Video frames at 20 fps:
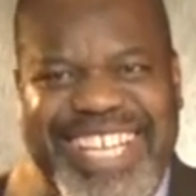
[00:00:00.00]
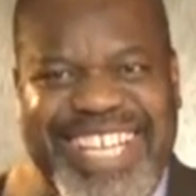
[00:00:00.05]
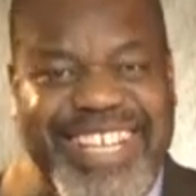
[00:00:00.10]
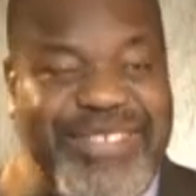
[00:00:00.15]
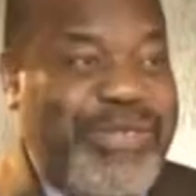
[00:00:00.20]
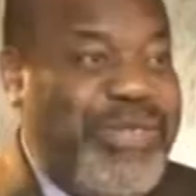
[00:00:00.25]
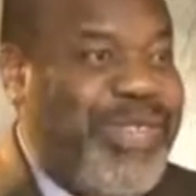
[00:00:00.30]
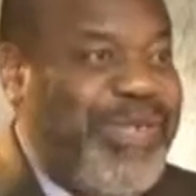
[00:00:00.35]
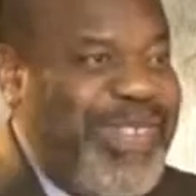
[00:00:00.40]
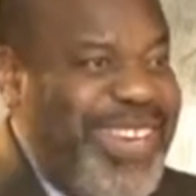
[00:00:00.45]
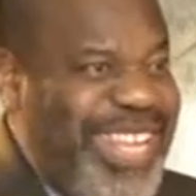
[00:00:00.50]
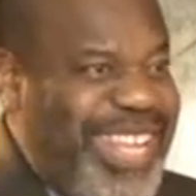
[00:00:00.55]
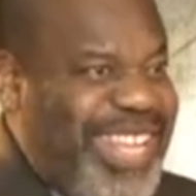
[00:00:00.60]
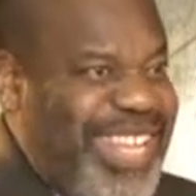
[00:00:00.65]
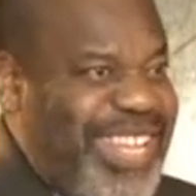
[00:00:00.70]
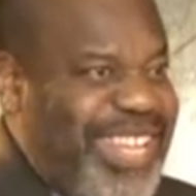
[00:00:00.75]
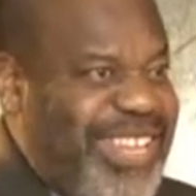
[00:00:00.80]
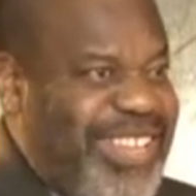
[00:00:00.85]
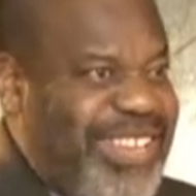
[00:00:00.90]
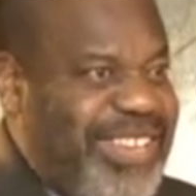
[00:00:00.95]
Vous vous
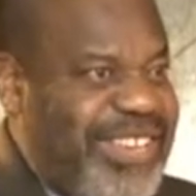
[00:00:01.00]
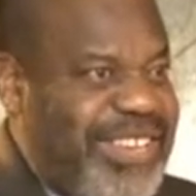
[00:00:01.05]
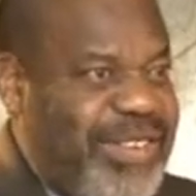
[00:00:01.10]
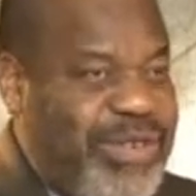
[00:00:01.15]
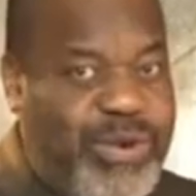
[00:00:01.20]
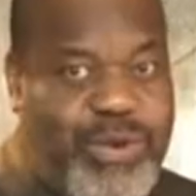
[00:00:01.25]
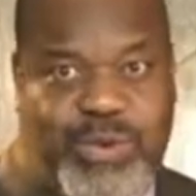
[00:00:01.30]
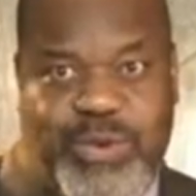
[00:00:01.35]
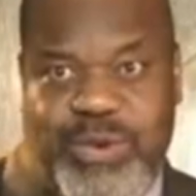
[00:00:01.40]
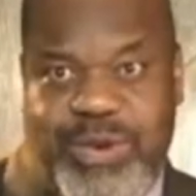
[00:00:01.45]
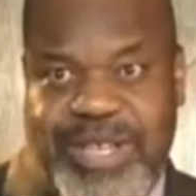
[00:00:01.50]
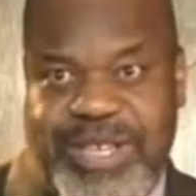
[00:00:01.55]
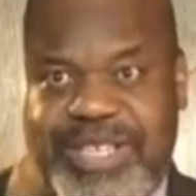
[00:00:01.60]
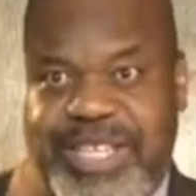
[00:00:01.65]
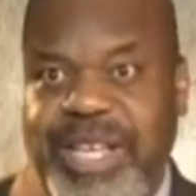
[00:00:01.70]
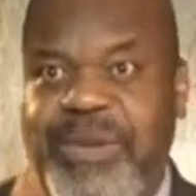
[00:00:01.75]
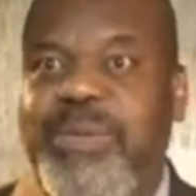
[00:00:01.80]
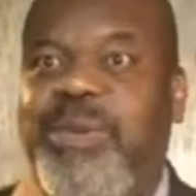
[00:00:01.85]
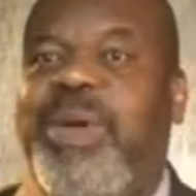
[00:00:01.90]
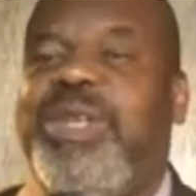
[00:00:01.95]
souvenez Donc on les
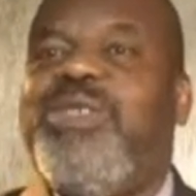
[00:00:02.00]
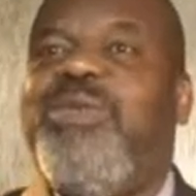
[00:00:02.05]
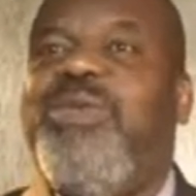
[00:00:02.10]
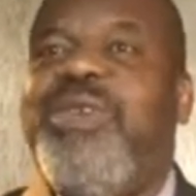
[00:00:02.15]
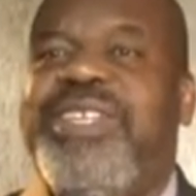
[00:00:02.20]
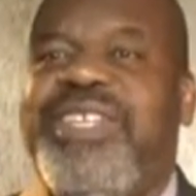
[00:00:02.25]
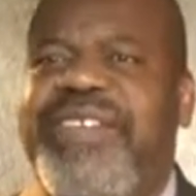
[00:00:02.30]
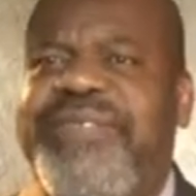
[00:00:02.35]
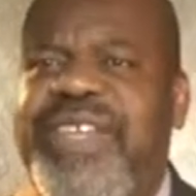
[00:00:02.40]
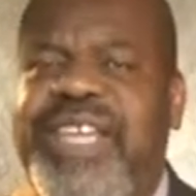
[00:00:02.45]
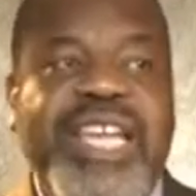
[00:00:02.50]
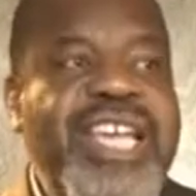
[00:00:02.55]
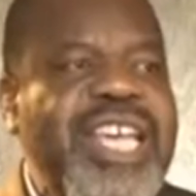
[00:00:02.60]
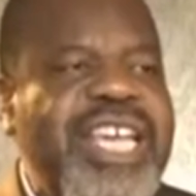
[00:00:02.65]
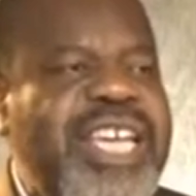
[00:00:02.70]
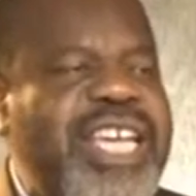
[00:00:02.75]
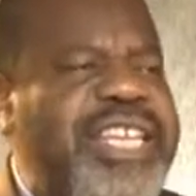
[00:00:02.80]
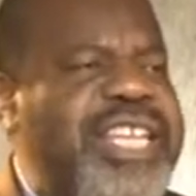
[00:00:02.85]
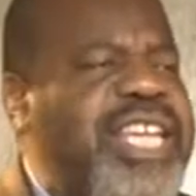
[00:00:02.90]
cite parce que vous le savez. Il